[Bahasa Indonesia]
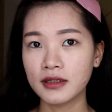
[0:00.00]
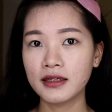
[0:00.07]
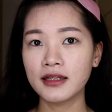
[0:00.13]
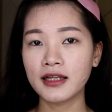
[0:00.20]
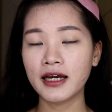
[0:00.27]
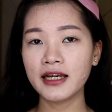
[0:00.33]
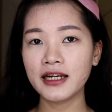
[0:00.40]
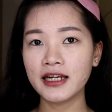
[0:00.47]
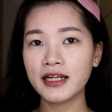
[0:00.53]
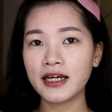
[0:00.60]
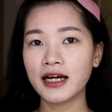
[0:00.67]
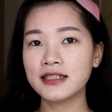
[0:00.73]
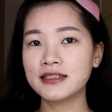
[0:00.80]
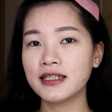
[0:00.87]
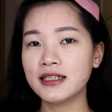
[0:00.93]
nah ini dia
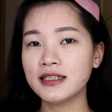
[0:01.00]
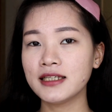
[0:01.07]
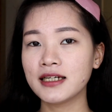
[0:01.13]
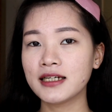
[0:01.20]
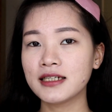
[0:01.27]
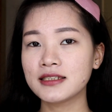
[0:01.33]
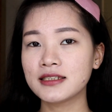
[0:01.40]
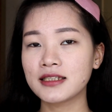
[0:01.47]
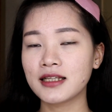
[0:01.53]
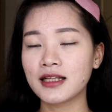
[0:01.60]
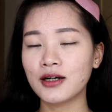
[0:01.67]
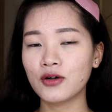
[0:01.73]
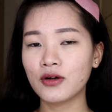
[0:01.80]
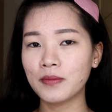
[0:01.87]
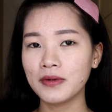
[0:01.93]
hasilnya
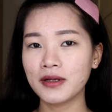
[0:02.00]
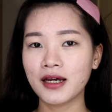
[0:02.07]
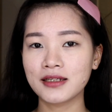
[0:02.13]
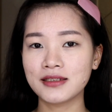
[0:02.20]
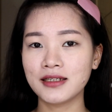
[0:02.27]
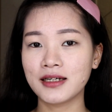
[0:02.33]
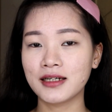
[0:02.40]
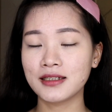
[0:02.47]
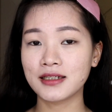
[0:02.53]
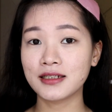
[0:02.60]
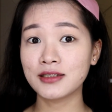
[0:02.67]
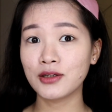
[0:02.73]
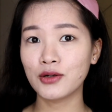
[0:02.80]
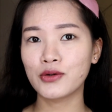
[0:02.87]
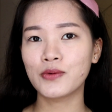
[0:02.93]
setelah aku aplikasikan ke
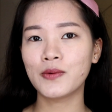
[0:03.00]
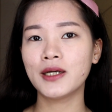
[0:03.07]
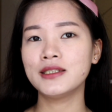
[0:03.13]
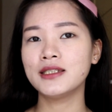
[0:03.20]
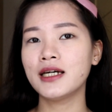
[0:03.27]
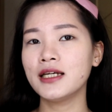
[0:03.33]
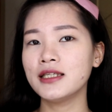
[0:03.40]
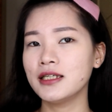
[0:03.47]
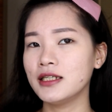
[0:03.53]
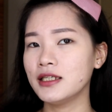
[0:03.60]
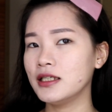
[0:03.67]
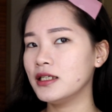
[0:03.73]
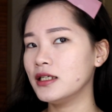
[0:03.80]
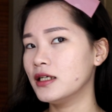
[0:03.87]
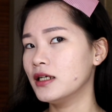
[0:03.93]
seluruh wajah
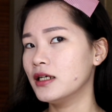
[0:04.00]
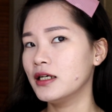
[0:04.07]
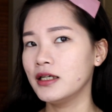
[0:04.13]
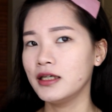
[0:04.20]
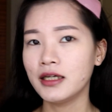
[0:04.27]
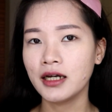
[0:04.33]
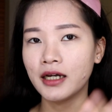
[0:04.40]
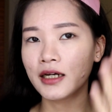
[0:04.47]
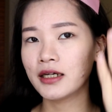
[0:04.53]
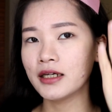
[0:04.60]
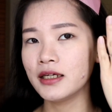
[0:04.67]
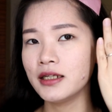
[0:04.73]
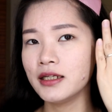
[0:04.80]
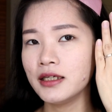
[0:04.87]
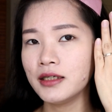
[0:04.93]
jadi ya
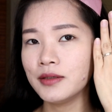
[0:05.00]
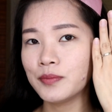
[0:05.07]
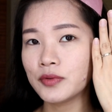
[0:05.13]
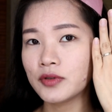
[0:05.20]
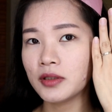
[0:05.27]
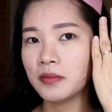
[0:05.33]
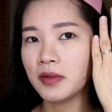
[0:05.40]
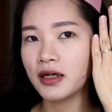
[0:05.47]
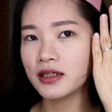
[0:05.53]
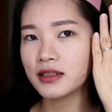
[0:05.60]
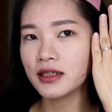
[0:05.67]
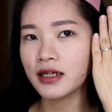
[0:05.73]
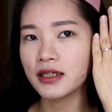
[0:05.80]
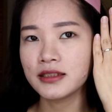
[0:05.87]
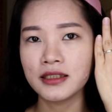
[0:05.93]
ini putih banget
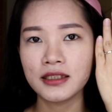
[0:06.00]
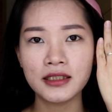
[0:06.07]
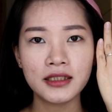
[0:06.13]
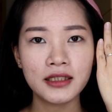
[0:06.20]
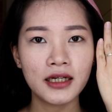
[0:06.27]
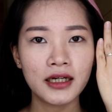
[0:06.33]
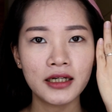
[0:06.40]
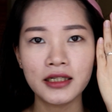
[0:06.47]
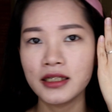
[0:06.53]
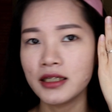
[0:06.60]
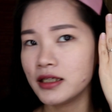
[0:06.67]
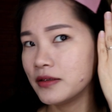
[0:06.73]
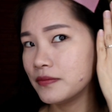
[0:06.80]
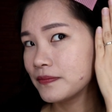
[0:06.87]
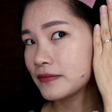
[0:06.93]
guys jadi ya
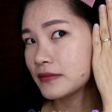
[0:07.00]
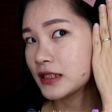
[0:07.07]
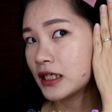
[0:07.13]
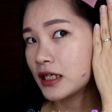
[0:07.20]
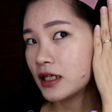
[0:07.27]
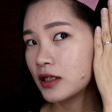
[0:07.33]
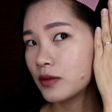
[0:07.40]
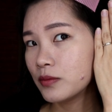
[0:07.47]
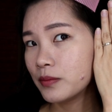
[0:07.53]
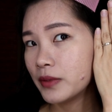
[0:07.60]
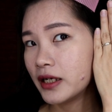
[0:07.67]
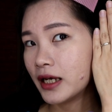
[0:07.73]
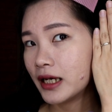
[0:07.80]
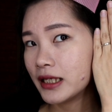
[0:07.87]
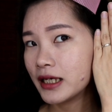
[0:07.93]
ini
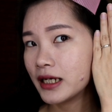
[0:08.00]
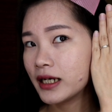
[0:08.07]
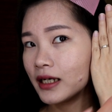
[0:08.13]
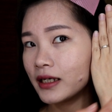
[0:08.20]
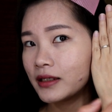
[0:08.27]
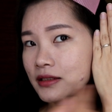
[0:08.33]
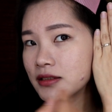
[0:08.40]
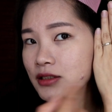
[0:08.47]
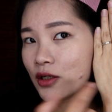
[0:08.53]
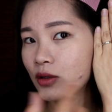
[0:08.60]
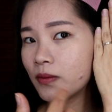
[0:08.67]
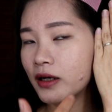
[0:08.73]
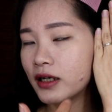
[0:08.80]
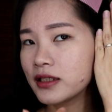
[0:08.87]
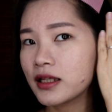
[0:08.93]
bedanya jauh
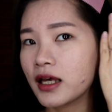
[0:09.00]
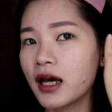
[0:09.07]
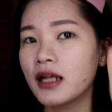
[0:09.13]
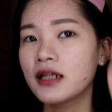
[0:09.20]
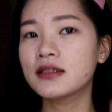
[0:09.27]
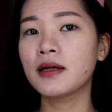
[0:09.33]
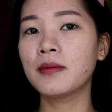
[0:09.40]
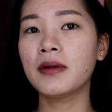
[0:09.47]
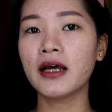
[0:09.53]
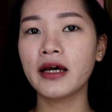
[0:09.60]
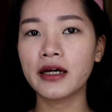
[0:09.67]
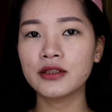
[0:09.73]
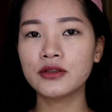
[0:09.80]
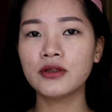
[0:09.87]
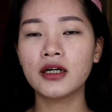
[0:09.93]
banget kan sama
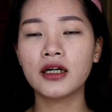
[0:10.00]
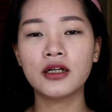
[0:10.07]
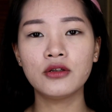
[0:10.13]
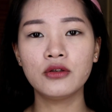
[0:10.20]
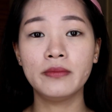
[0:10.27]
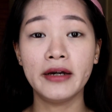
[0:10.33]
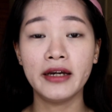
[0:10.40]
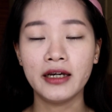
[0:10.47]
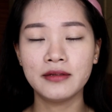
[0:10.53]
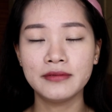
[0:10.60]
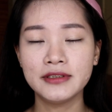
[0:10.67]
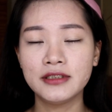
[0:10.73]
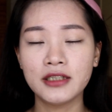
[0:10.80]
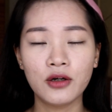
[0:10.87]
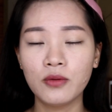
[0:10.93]
leher juga
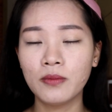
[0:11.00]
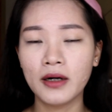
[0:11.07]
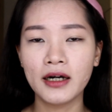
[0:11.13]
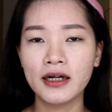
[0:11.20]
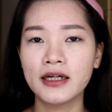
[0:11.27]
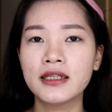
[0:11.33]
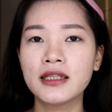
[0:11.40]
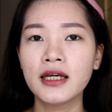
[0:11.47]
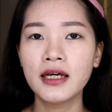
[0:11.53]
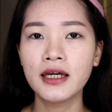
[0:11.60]
lumayan jauh banget